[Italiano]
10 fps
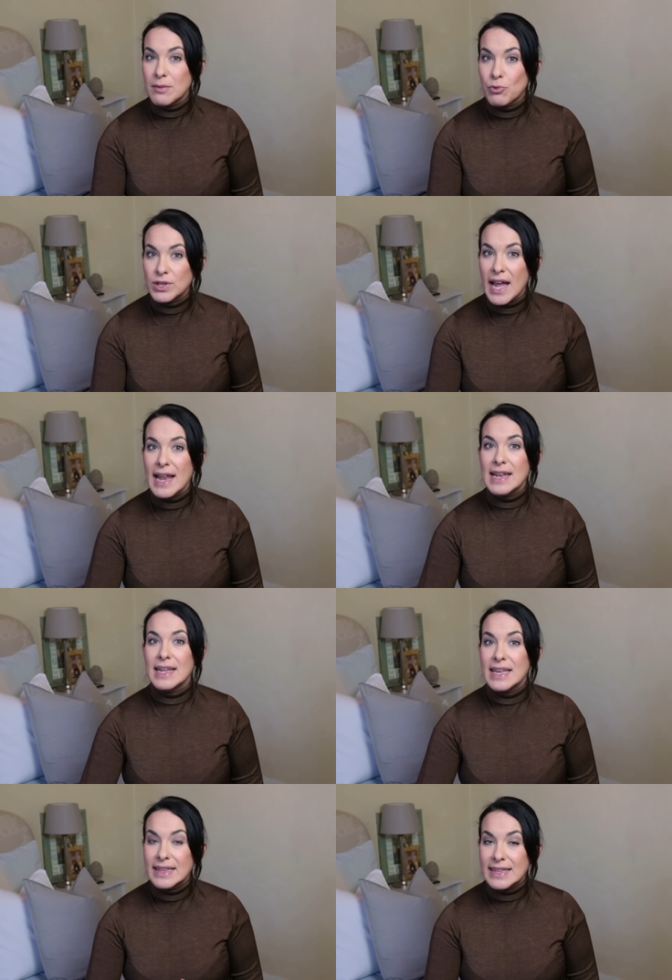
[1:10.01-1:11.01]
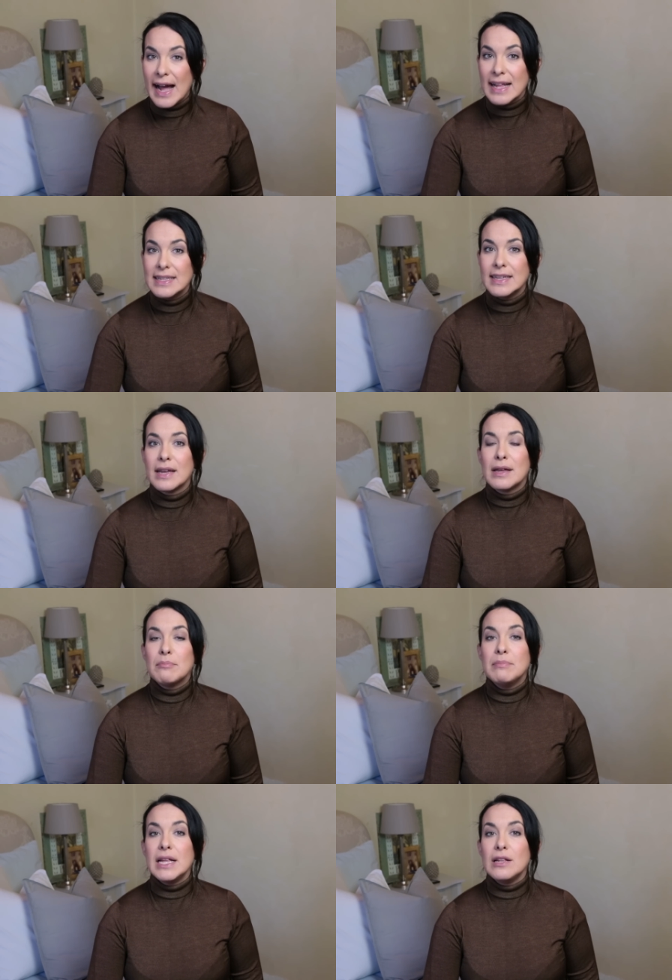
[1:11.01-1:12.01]
i modelli, i tagli
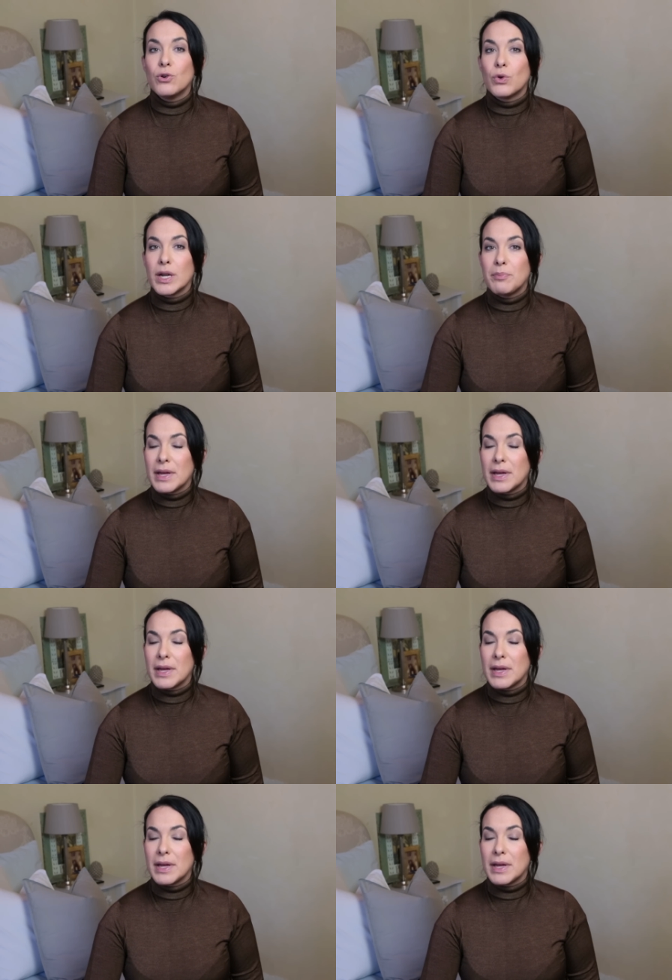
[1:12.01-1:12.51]
migliori